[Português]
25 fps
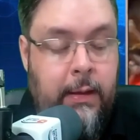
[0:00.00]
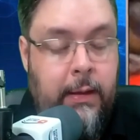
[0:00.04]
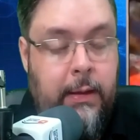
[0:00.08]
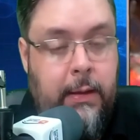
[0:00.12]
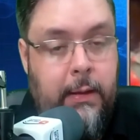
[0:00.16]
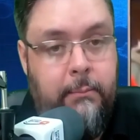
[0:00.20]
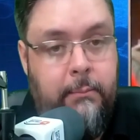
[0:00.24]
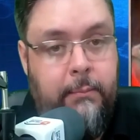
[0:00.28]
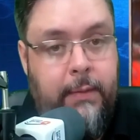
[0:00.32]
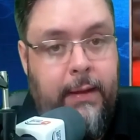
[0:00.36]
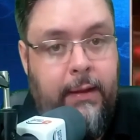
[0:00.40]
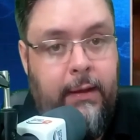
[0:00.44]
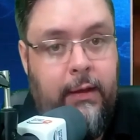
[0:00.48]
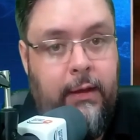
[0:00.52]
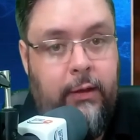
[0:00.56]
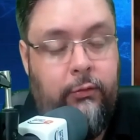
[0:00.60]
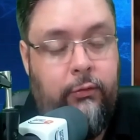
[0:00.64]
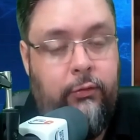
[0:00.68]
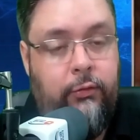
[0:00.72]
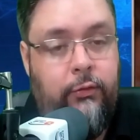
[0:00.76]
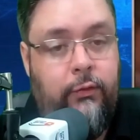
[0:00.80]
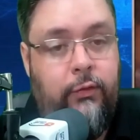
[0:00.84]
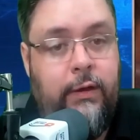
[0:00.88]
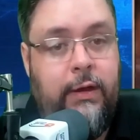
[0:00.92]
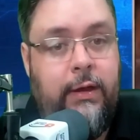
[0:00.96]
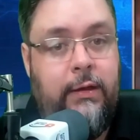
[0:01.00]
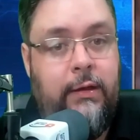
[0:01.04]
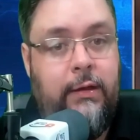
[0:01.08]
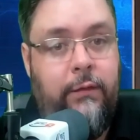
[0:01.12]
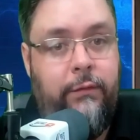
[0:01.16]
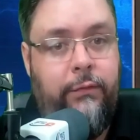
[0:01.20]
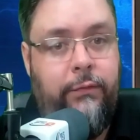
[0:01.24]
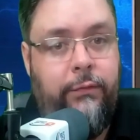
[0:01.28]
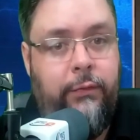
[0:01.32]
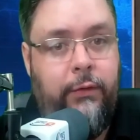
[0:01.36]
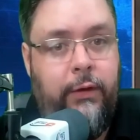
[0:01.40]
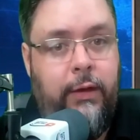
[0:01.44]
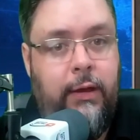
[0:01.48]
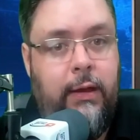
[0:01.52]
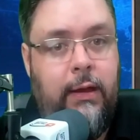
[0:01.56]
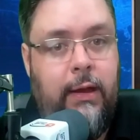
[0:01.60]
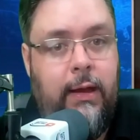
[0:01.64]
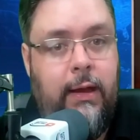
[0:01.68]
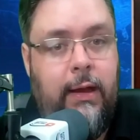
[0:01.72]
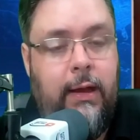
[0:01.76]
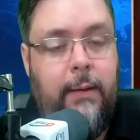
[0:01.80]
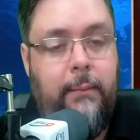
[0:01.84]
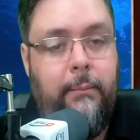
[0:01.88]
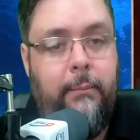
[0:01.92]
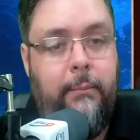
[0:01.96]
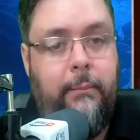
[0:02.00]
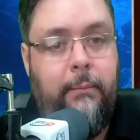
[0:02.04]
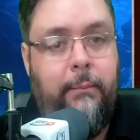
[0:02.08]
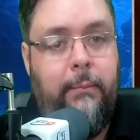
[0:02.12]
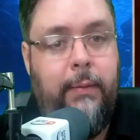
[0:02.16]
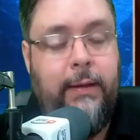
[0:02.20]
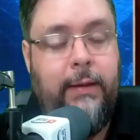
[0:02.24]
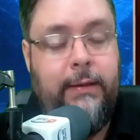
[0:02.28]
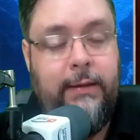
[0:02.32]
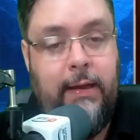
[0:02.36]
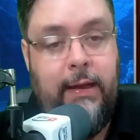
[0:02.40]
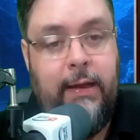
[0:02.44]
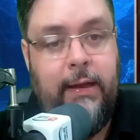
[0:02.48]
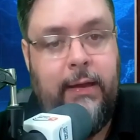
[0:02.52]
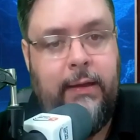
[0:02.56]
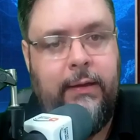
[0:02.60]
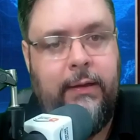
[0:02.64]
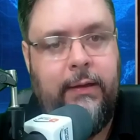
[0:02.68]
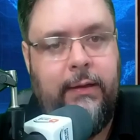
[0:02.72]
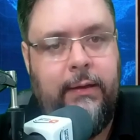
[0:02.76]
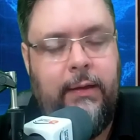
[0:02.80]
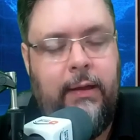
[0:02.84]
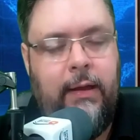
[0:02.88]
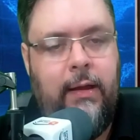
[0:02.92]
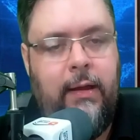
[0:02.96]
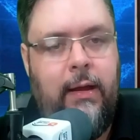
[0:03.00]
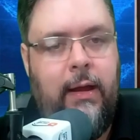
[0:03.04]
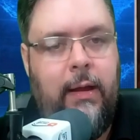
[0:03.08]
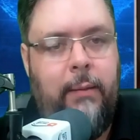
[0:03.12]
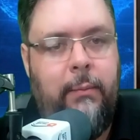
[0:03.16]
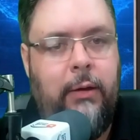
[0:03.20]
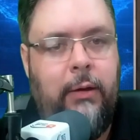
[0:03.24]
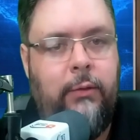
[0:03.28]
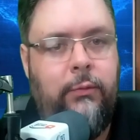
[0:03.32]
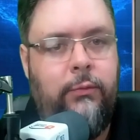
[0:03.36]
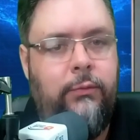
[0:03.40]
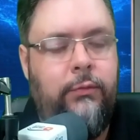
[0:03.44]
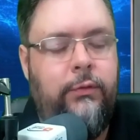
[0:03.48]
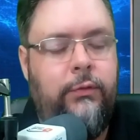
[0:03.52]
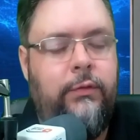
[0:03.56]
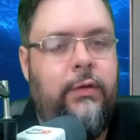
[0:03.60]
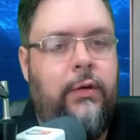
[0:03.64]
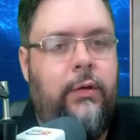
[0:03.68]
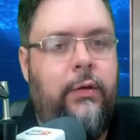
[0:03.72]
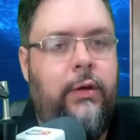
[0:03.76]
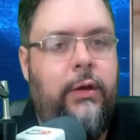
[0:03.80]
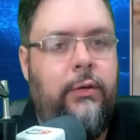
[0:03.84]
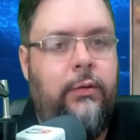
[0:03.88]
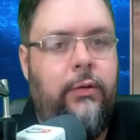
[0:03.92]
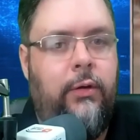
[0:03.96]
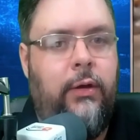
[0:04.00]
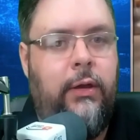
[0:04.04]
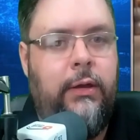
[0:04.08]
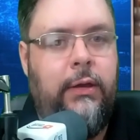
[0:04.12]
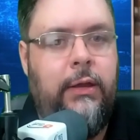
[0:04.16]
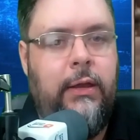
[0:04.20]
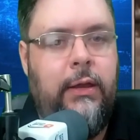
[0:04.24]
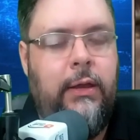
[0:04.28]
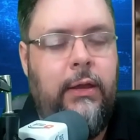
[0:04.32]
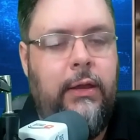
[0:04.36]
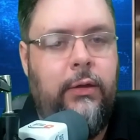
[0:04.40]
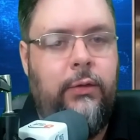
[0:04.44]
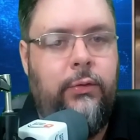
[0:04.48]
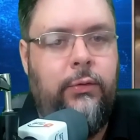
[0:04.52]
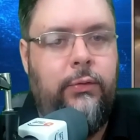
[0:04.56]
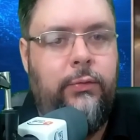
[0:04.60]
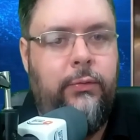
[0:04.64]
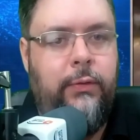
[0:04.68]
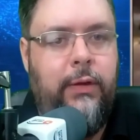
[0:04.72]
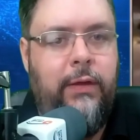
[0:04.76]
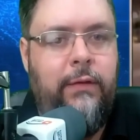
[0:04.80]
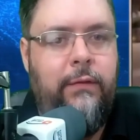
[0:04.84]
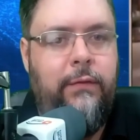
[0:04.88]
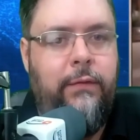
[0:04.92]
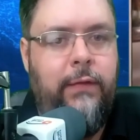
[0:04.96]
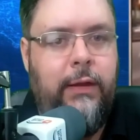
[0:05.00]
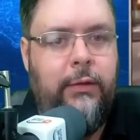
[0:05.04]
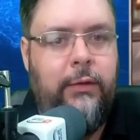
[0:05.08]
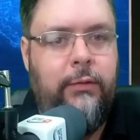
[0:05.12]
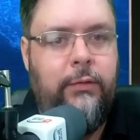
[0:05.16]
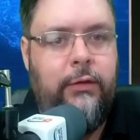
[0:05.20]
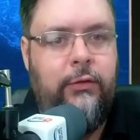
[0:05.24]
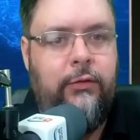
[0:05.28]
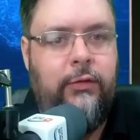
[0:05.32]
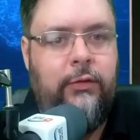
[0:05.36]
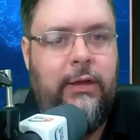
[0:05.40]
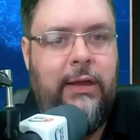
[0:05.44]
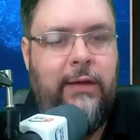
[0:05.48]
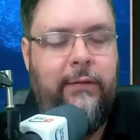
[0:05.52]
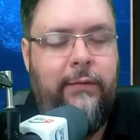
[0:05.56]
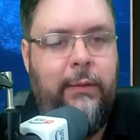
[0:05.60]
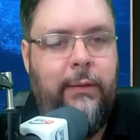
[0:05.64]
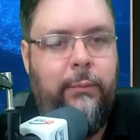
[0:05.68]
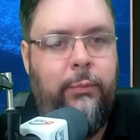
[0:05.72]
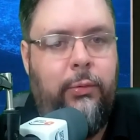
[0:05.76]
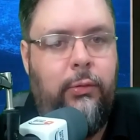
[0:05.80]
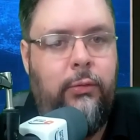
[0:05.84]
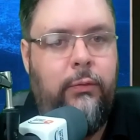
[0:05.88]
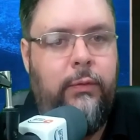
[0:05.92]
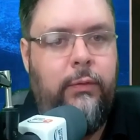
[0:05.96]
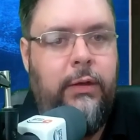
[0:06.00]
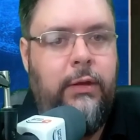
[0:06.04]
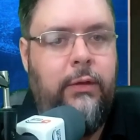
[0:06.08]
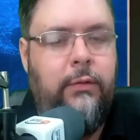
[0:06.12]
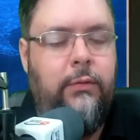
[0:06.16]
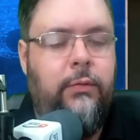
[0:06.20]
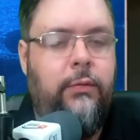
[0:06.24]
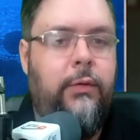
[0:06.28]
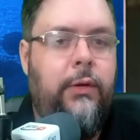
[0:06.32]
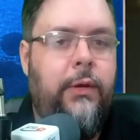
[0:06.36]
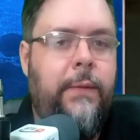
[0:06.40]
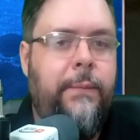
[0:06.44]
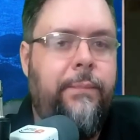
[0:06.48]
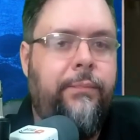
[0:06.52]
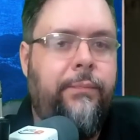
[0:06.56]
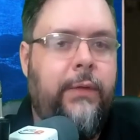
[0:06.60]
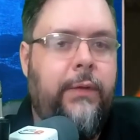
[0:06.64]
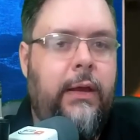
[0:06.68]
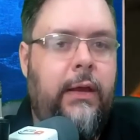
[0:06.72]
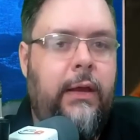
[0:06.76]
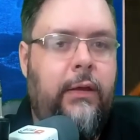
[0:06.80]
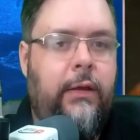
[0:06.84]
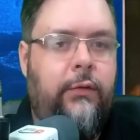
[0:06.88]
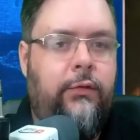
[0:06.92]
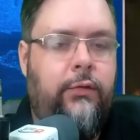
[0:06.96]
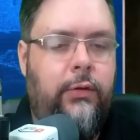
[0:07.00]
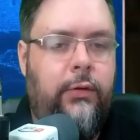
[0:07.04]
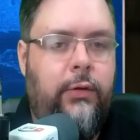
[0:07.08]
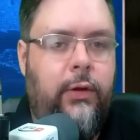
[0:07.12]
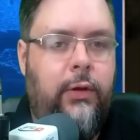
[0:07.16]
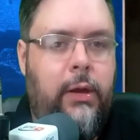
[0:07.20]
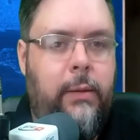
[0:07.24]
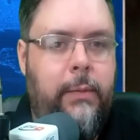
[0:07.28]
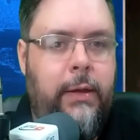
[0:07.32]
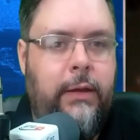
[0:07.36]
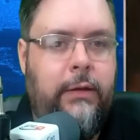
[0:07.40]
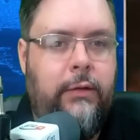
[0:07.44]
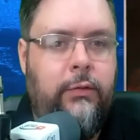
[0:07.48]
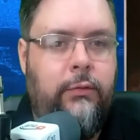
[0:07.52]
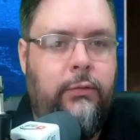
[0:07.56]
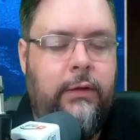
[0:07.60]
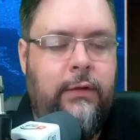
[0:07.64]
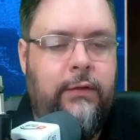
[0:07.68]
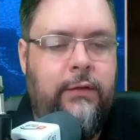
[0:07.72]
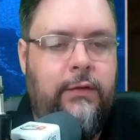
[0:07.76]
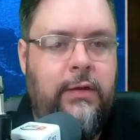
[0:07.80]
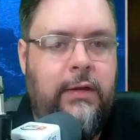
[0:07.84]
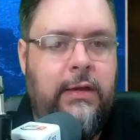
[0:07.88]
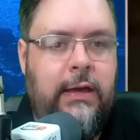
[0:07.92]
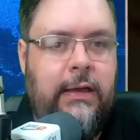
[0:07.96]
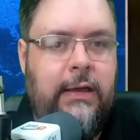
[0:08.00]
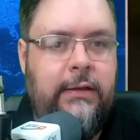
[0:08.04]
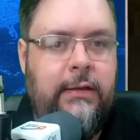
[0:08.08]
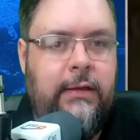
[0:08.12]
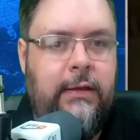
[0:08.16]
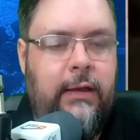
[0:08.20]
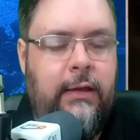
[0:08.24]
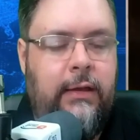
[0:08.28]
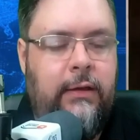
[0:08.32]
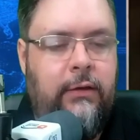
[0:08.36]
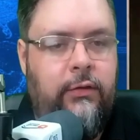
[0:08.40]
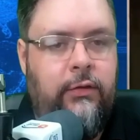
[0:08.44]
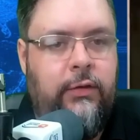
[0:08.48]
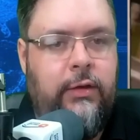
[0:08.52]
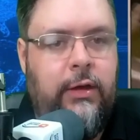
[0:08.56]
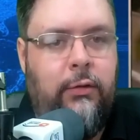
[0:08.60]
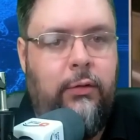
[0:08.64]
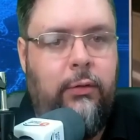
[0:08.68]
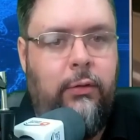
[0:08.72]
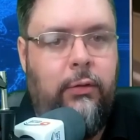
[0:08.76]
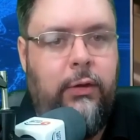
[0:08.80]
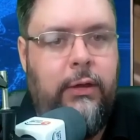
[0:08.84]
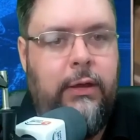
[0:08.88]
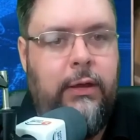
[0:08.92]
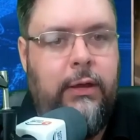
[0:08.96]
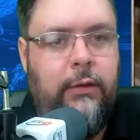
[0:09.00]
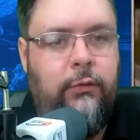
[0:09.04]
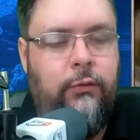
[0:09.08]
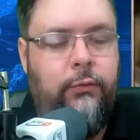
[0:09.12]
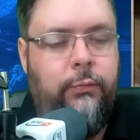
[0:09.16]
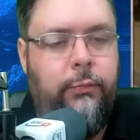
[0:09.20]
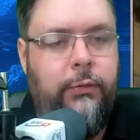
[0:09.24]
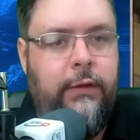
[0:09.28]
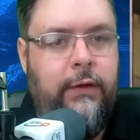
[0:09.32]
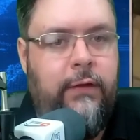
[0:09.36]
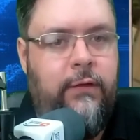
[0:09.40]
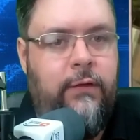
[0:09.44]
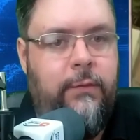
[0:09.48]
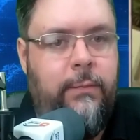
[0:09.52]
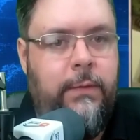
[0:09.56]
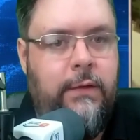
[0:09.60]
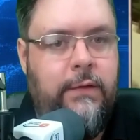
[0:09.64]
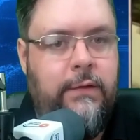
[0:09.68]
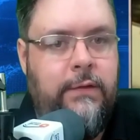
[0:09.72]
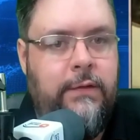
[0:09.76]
Bem, a justificativa foi a baderna, né, a bagunça ao redor do evento que estava aí poluindo é, sonoramente toda a cidade, além de estar colocando os municípios em